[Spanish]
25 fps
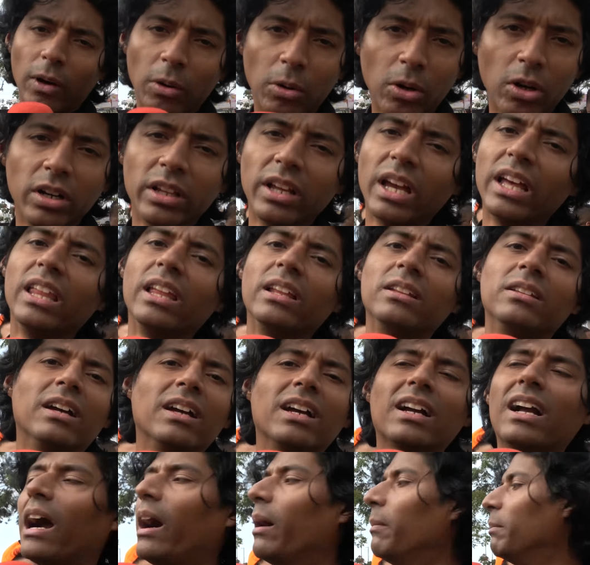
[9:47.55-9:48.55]
favor,
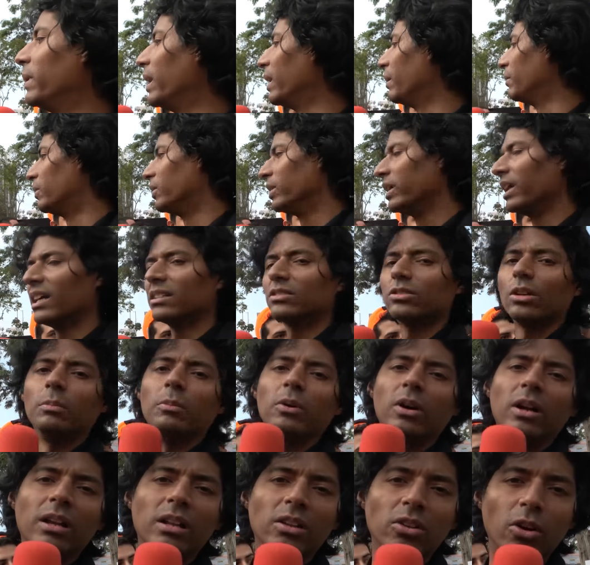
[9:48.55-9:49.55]
ya, cambiemos, ya
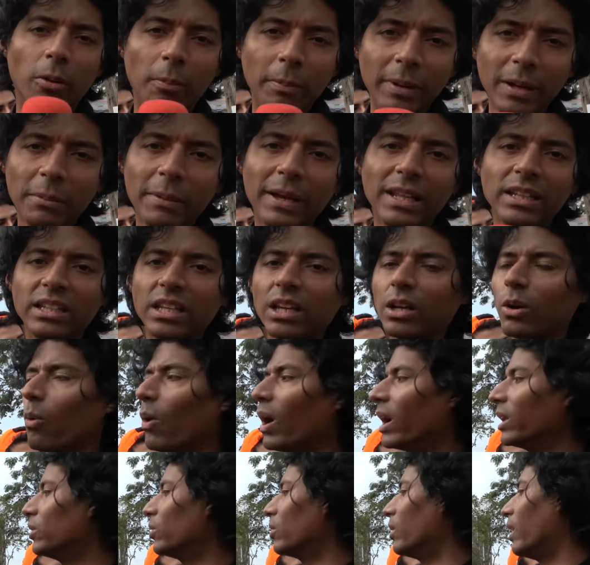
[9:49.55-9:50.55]
somos el
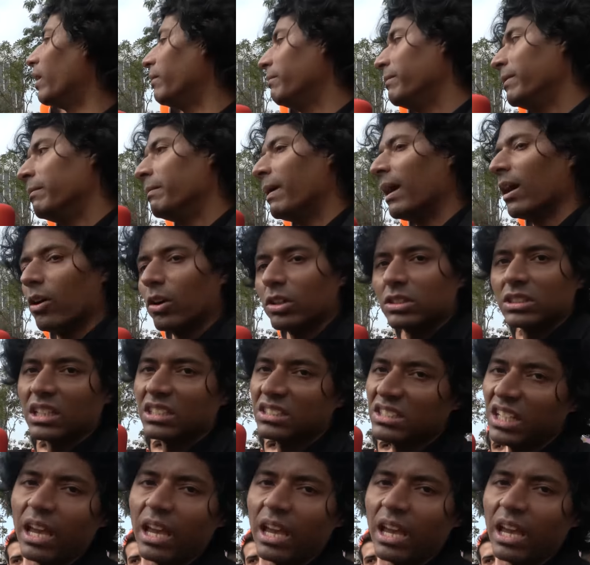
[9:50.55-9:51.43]
2024, la misma cosa